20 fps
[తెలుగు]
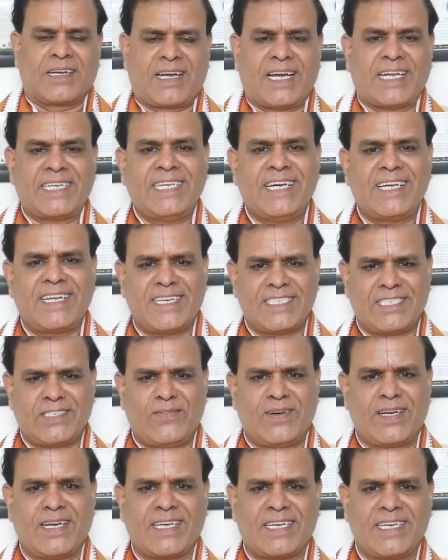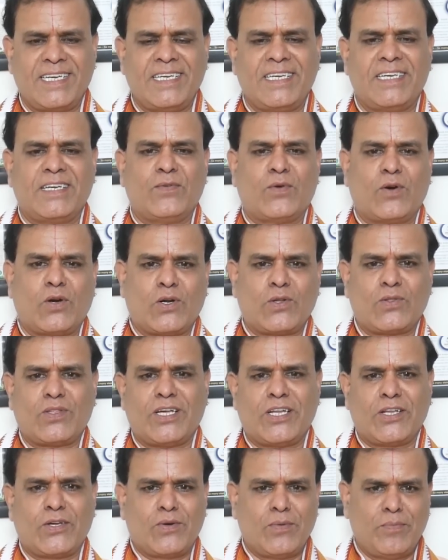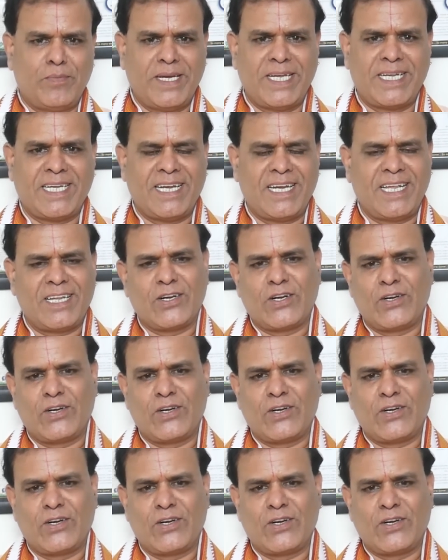కన్యా రాశి వాళ్ళకి ఒకటో తారీఖు మే నెల